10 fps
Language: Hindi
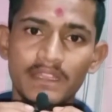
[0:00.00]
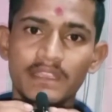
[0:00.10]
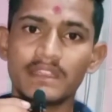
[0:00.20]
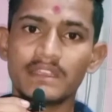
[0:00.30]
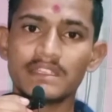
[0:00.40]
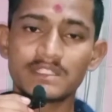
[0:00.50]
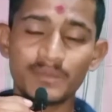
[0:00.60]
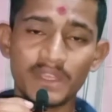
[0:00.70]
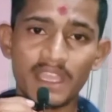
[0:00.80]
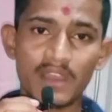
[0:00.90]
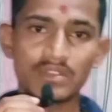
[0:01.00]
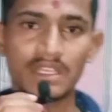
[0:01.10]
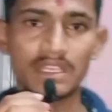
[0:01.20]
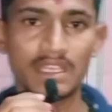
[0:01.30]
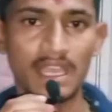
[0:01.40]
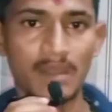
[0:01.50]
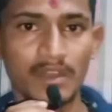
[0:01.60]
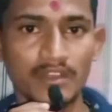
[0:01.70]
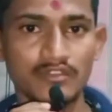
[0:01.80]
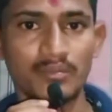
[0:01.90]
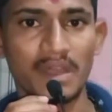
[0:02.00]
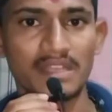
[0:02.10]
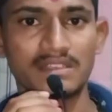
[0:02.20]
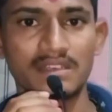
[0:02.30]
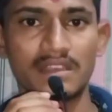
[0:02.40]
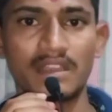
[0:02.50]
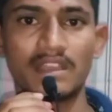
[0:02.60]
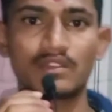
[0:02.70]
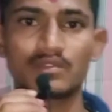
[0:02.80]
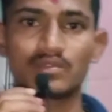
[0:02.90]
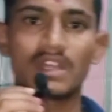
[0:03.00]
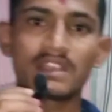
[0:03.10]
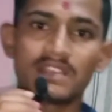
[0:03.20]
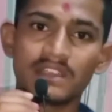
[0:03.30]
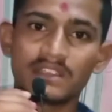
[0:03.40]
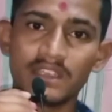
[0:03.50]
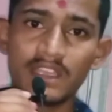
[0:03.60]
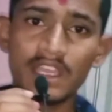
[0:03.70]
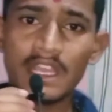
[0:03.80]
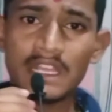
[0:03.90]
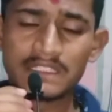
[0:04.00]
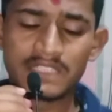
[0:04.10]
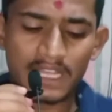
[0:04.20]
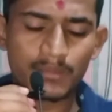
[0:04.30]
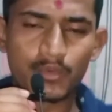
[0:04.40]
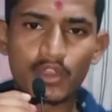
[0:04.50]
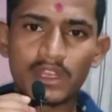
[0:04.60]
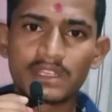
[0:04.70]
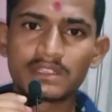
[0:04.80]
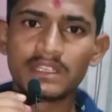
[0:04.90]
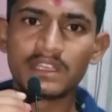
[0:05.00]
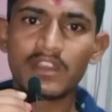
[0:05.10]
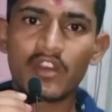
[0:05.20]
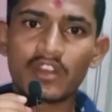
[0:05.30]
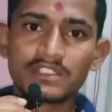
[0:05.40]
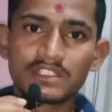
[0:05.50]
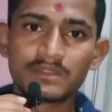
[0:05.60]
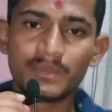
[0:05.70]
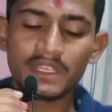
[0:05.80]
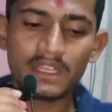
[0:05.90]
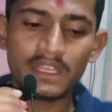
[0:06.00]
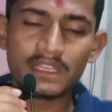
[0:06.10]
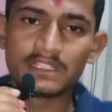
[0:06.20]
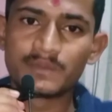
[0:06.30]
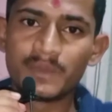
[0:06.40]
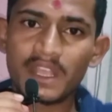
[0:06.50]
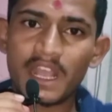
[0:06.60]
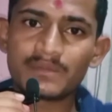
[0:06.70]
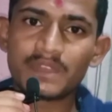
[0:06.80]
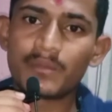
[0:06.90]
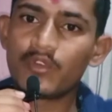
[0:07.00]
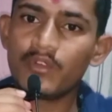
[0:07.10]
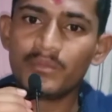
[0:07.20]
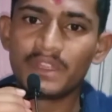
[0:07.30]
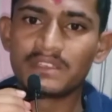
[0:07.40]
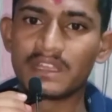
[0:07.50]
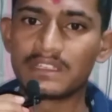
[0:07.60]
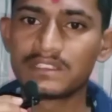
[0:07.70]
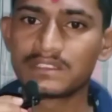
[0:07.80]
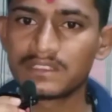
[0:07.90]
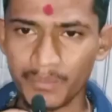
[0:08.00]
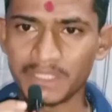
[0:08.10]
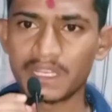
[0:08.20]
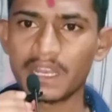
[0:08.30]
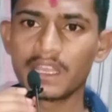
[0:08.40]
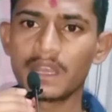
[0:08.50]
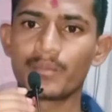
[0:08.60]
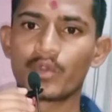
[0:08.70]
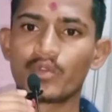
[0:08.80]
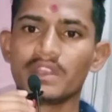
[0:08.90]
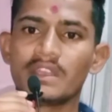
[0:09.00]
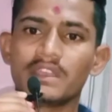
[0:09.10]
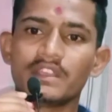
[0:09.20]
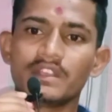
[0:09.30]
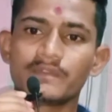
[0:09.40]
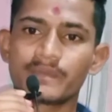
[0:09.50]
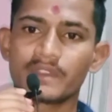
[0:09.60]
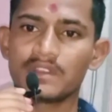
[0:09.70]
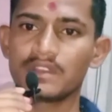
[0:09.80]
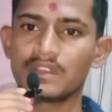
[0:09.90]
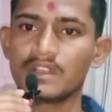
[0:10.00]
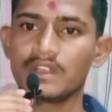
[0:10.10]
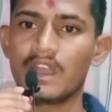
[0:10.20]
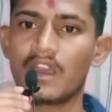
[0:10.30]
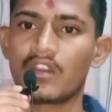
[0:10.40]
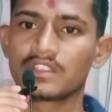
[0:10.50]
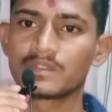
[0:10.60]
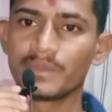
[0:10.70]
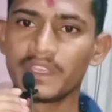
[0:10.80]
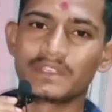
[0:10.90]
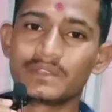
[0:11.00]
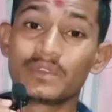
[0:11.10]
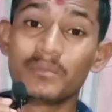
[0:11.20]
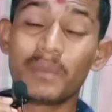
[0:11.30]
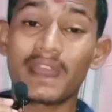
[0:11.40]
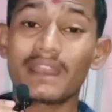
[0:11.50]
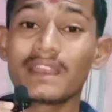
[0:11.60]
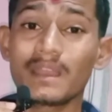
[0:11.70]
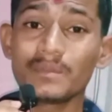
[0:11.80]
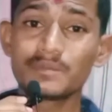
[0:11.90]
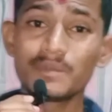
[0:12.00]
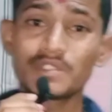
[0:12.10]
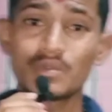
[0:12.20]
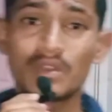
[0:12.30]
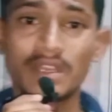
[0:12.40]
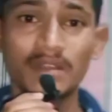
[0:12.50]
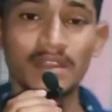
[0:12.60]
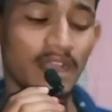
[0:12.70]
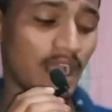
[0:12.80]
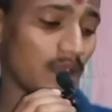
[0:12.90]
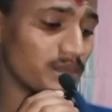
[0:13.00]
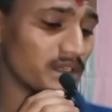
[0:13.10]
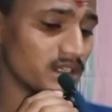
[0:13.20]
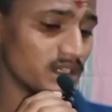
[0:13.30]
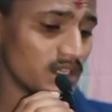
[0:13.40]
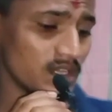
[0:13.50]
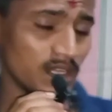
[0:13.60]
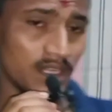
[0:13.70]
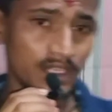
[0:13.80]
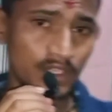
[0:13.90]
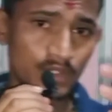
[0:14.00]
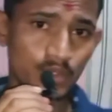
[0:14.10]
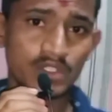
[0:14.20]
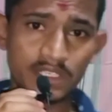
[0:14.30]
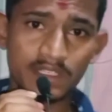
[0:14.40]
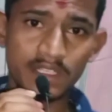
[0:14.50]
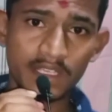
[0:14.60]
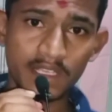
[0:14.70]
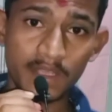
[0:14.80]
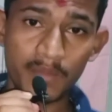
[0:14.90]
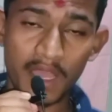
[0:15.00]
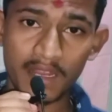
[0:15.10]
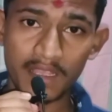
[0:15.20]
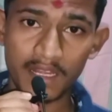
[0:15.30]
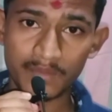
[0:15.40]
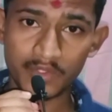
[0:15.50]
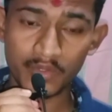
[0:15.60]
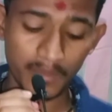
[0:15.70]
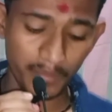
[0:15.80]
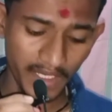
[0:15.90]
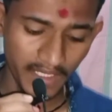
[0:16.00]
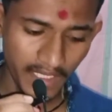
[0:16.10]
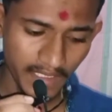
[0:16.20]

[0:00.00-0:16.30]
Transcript: और इससे हमको भूख लगेगी पाचन क्रिया जो है हमारी वो मजबूत बनेगी और हमारे हमारे को सच पचेगा सब खा पंद्रह ग्राम प्रोटीन है और इसमें क्योंकि बारह ग्राम इसमें शुगर है आप ये सोच के देखिए कि बारह ग्राम शुगर पहले